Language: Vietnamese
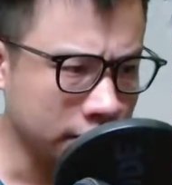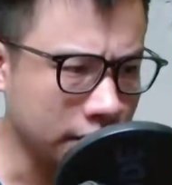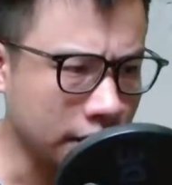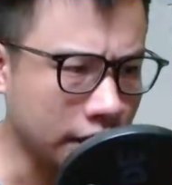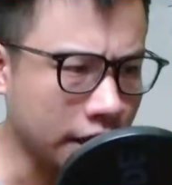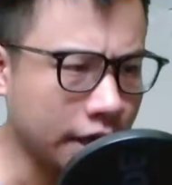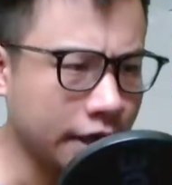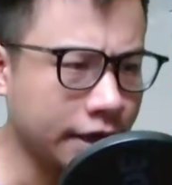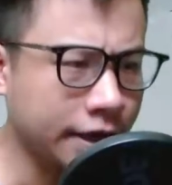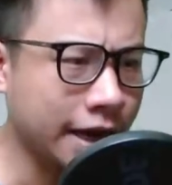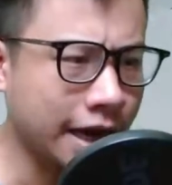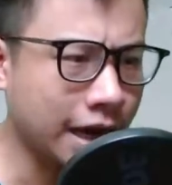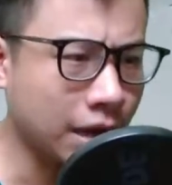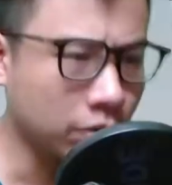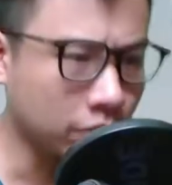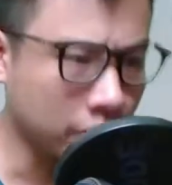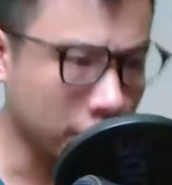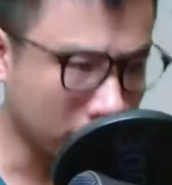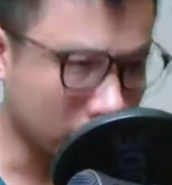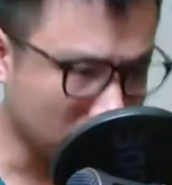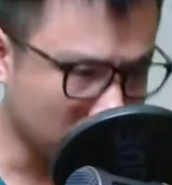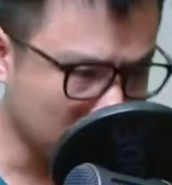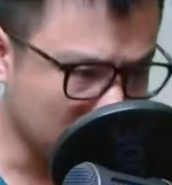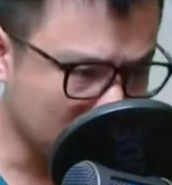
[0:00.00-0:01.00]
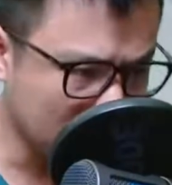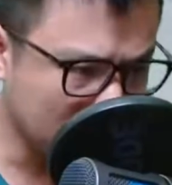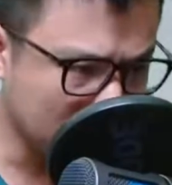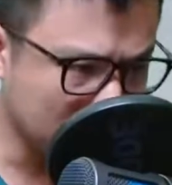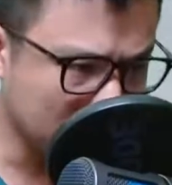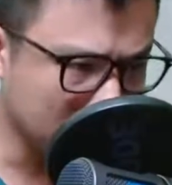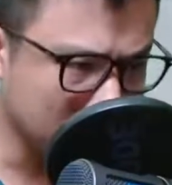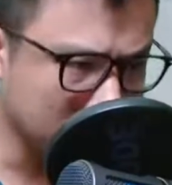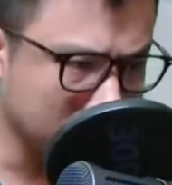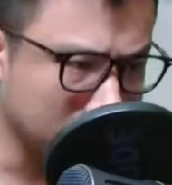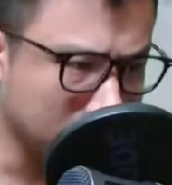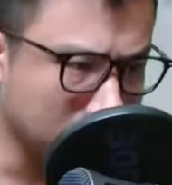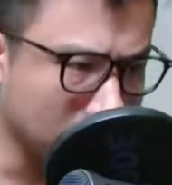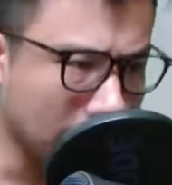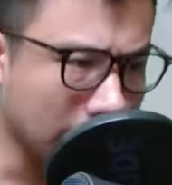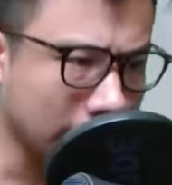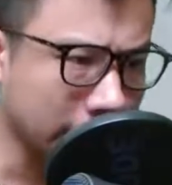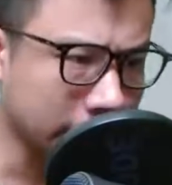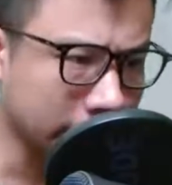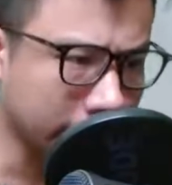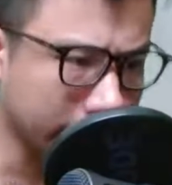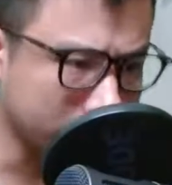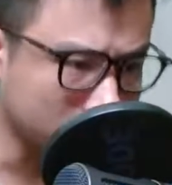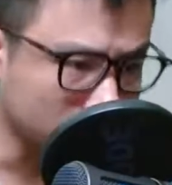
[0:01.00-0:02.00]
Lẽ nào ngươi không biết
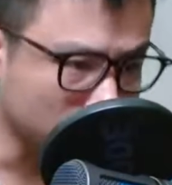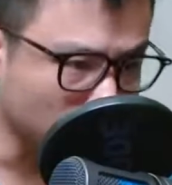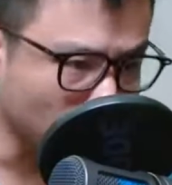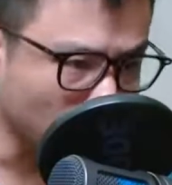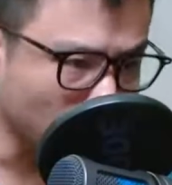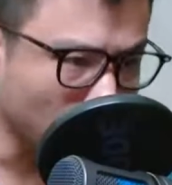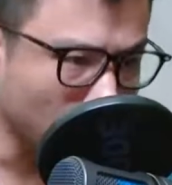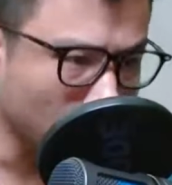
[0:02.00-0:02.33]
bản thanh